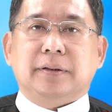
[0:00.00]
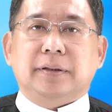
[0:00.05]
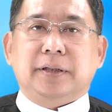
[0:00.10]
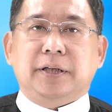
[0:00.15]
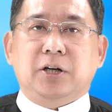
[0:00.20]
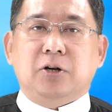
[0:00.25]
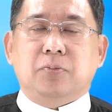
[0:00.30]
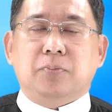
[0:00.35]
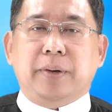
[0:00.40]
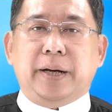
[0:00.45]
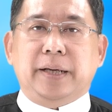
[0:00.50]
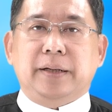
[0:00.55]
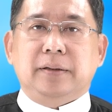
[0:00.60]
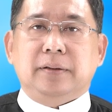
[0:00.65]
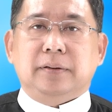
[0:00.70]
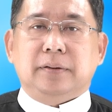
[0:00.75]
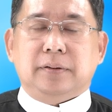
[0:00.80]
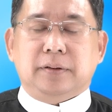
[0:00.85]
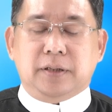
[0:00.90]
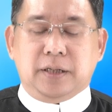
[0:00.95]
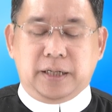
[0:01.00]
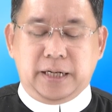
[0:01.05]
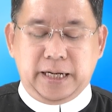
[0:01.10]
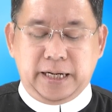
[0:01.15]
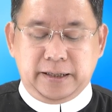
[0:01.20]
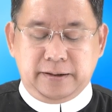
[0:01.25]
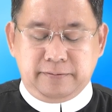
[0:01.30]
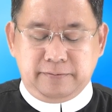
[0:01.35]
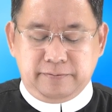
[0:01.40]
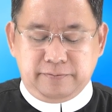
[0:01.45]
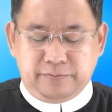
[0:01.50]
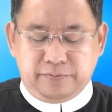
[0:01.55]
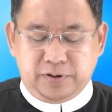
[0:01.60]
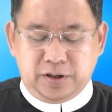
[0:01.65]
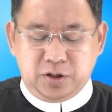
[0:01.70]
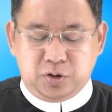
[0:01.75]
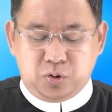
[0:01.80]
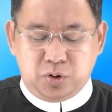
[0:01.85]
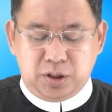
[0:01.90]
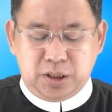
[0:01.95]
yêu mến đưa đến
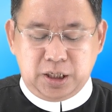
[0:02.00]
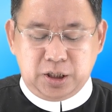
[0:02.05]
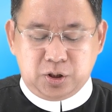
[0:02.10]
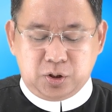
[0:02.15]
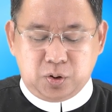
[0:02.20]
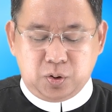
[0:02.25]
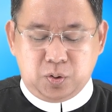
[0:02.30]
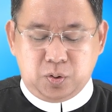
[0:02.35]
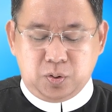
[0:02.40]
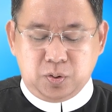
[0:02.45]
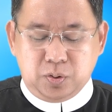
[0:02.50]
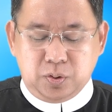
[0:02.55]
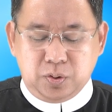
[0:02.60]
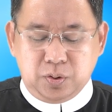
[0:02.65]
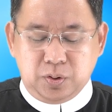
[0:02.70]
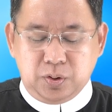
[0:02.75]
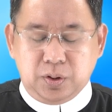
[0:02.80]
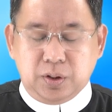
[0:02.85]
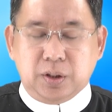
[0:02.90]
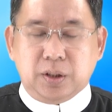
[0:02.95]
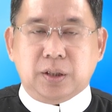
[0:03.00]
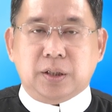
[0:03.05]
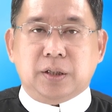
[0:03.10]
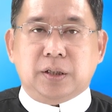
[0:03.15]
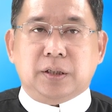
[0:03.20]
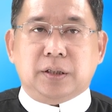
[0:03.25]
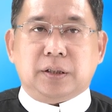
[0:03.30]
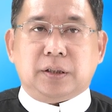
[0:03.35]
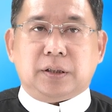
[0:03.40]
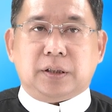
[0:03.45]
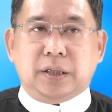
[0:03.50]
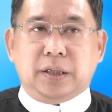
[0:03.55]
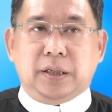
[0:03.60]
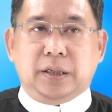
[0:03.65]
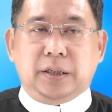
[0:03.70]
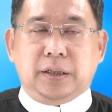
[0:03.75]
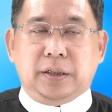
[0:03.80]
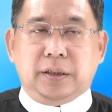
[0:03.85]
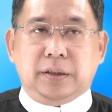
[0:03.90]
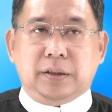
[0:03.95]
với Chúa Giêsu
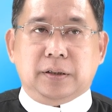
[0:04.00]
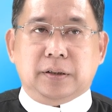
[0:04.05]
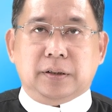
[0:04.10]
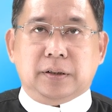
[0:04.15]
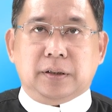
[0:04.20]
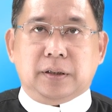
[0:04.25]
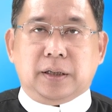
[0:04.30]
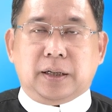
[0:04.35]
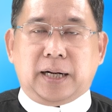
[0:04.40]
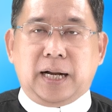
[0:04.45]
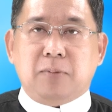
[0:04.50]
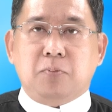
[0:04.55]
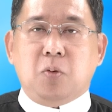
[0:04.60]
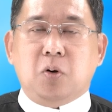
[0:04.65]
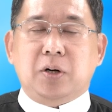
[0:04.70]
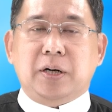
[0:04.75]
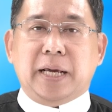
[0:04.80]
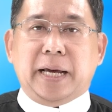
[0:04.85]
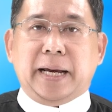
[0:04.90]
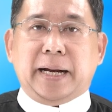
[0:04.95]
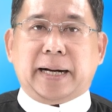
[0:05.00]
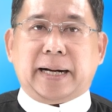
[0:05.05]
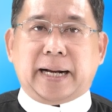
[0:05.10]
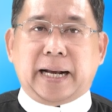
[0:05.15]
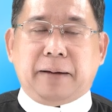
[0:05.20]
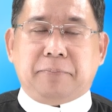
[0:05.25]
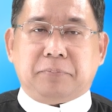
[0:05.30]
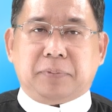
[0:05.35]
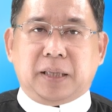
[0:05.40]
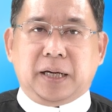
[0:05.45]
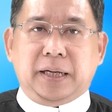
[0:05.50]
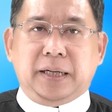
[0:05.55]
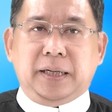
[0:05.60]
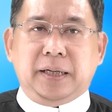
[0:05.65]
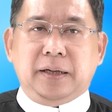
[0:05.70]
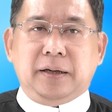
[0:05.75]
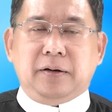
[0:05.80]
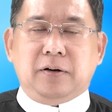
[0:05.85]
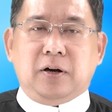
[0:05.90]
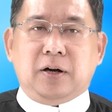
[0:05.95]
thì các môn đệ cảm
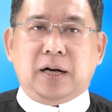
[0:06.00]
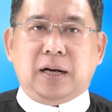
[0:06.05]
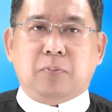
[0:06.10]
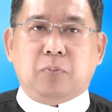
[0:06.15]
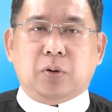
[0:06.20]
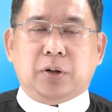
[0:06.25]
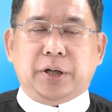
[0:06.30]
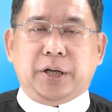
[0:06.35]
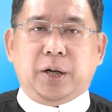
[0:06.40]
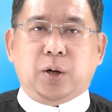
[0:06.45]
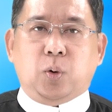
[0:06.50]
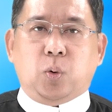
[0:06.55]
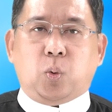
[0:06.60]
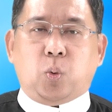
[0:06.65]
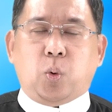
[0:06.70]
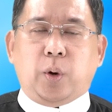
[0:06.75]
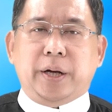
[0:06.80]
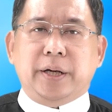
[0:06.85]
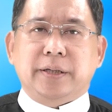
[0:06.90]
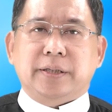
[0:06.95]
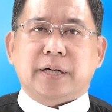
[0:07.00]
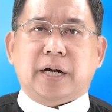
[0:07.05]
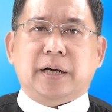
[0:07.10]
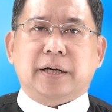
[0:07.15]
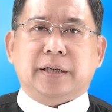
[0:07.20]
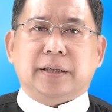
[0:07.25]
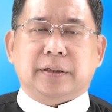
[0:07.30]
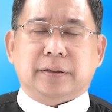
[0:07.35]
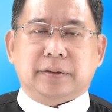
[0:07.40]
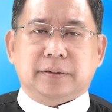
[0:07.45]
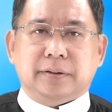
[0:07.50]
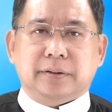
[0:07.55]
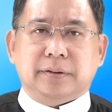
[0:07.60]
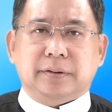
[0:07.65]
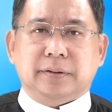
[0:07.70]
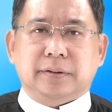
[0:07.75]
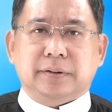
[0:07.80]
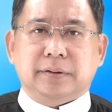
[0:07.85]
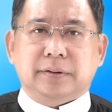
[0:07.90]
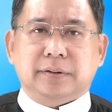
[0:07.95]
thấy đó là một điều quấy rầy
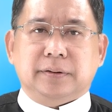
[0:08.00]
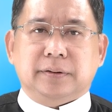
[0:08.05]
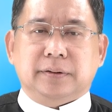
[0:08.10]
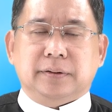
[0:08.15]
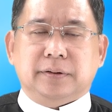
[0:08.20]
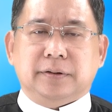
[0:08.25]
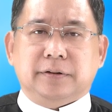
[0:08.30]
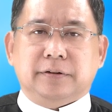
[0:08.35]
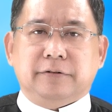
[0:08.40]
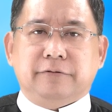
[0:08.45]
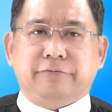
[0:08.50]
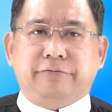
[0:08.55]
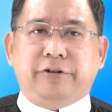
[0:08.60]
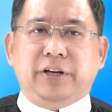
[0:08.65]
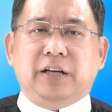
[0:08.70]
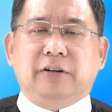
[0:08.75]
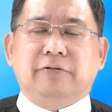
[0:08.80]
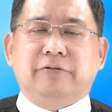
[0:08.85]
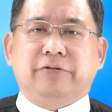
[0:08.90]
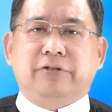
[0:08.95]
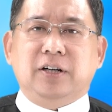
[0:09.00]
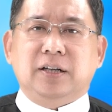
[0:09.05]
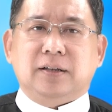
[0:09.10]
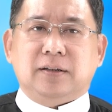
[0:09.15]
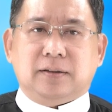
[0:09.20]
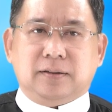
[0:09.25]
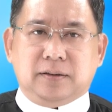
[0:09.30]
phiền phức